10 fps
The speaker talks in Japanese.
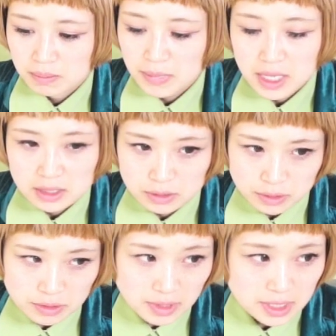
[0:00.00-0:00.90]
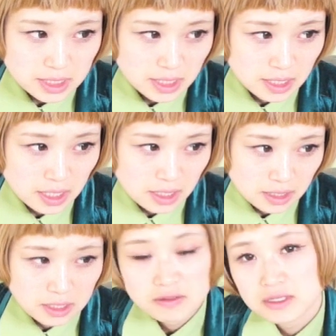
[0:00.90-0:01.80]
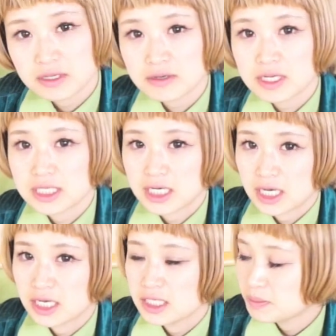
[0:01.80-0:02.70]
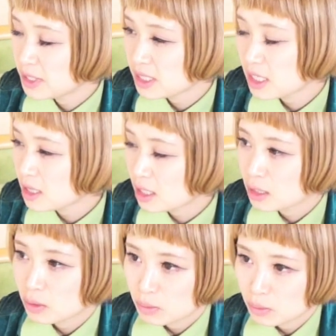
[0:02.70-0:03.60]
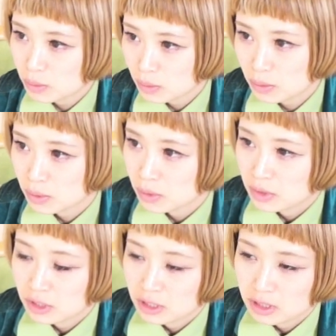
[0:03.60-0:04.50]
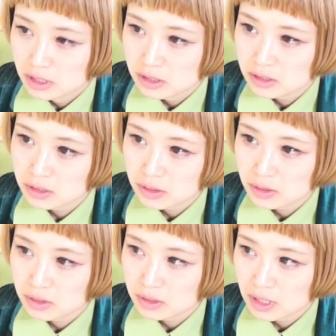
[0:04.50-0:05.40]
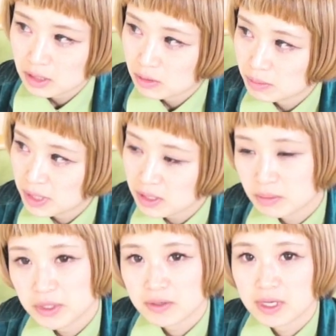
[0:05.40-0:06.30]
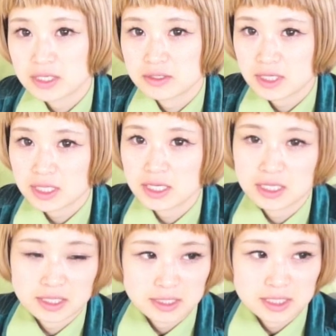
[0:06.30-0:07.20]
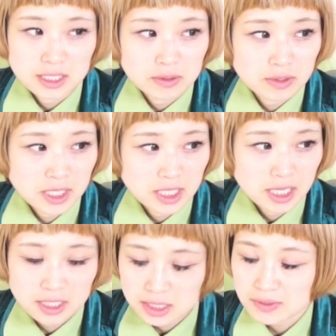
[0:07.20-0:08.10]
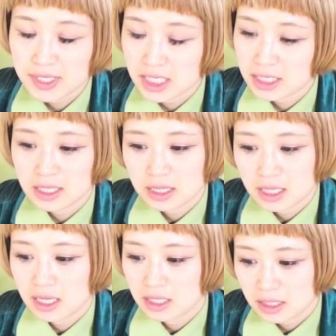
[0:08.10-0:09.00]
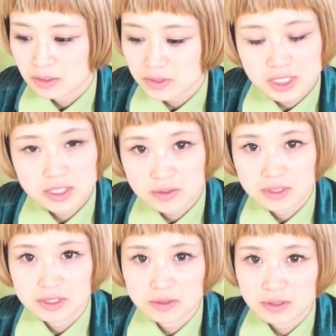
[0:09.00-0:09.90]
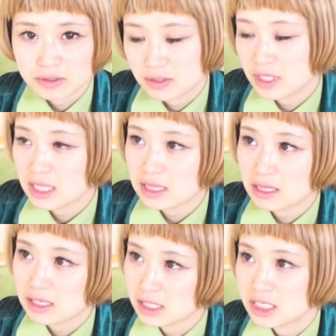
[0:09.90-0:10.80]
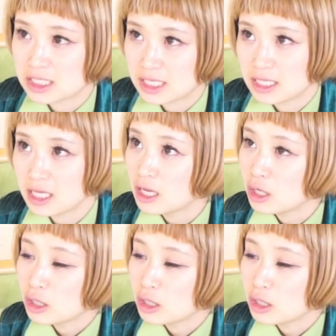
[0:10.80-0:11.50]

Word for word: まあ優香ちゃんが木下優香ちゃんが始めてたのをずっとあの番組とか一緒だったりした時に話は聞いてて楽しいよってすごい言ってたんですねで